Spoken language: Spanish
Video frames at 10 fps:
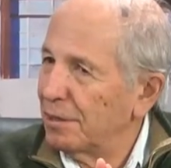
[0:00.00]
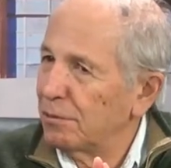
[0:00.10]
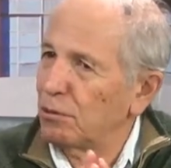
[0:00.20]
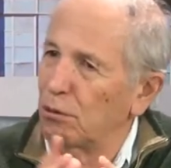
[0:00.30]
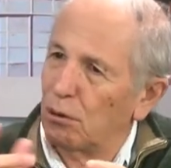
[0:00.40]

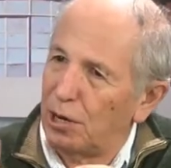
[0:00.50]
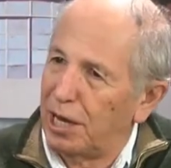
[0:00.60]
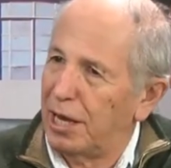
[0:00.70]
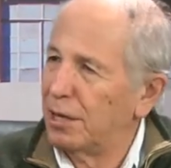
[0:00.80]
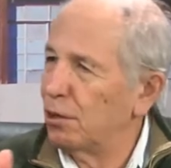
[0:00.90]
Son
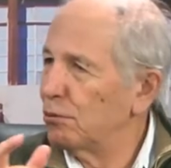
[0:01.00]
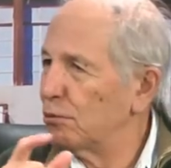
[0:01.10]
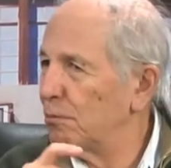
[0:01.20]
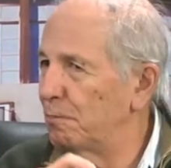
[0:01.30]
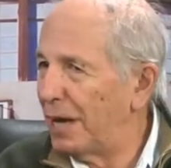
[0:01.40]
colegios,
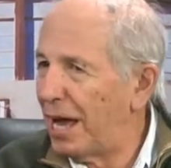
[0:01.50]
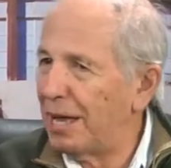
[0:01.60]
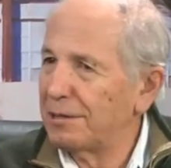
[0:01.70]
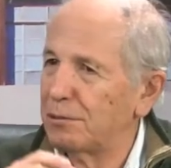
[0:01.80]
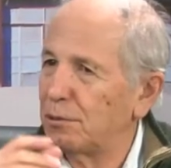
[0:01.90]
son
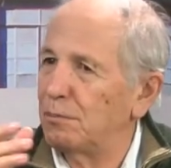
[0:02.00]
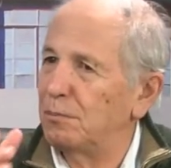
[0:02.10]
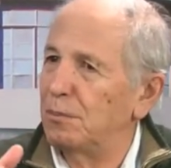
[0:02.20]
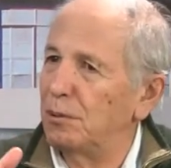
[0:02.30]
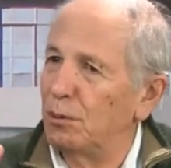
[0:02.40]
plazas,
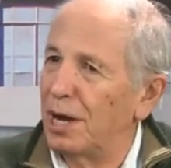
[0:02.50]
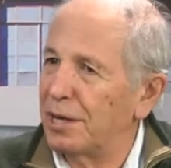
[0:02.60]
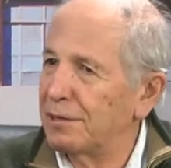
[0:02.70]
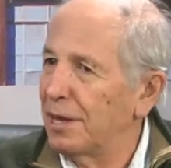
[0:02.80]
son lugares,